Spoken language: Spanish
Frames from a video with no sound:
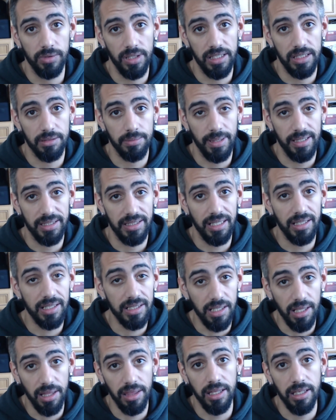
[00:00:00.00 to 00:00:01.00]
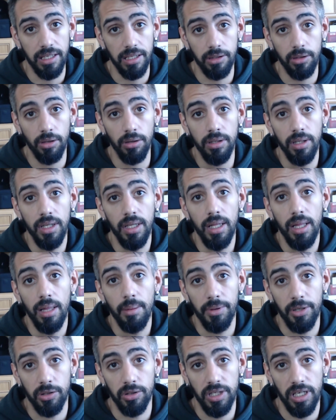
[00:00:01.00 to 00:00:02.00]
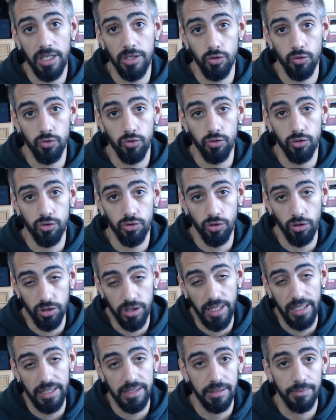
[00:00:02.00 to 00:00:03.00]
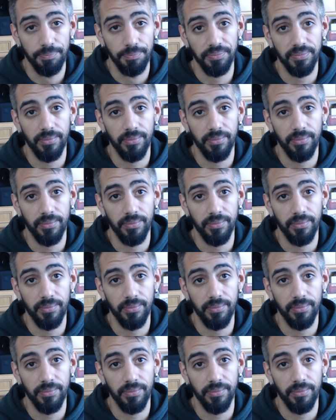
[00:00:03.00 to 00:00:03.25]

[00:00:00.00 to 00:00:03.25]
es bastante sencillito, pero tiene sus cosas.